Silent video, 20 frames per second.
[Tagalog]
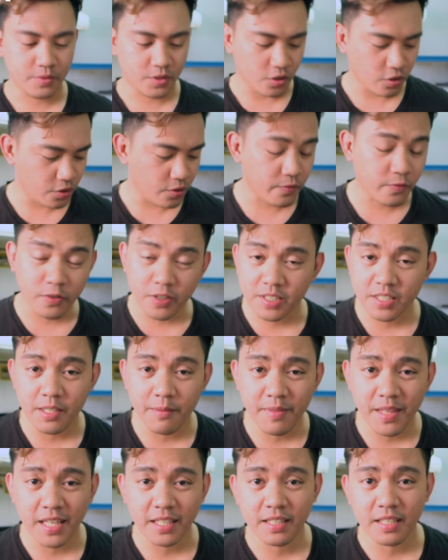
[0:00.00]
So yung first
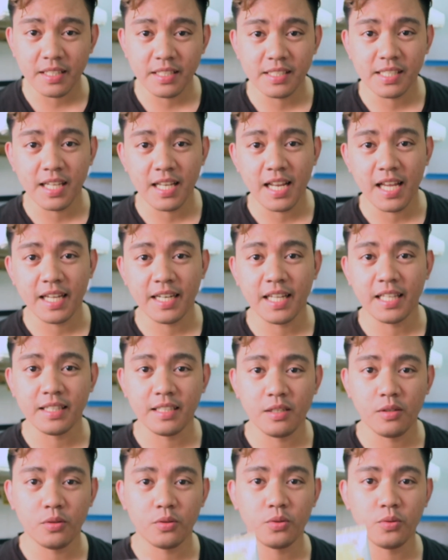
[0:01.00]
step natin is kailangan
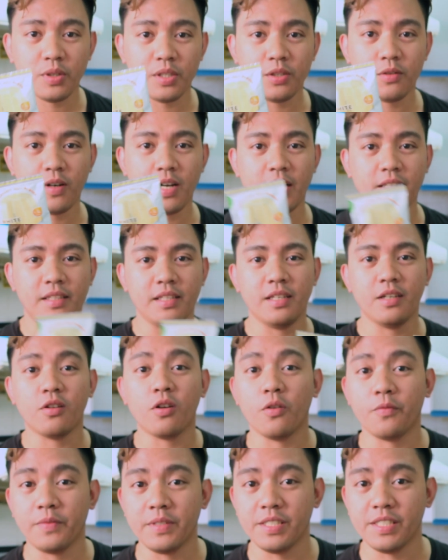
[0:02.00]
natin lutuin yung ating
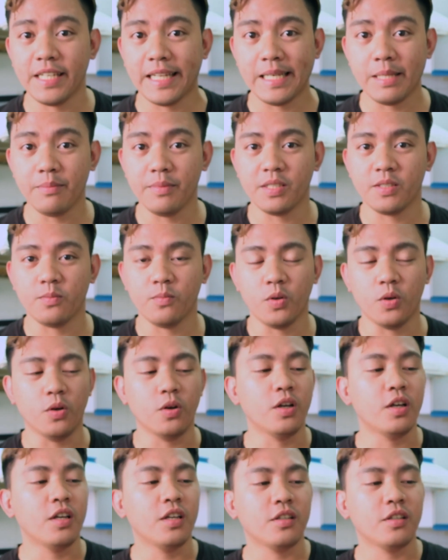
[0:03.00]
coffee jelly mismo.